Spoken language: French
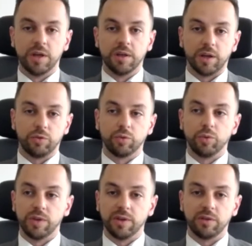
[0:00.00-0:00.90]
réductions de
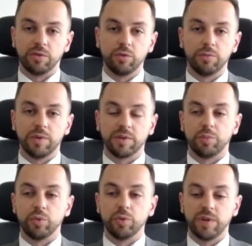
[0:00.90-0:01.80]
cotisations, mais ça
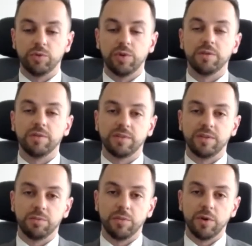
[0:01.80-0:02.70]
peut aussi être de
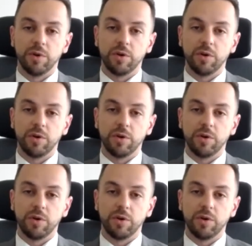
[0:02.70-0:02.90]
l'investissement.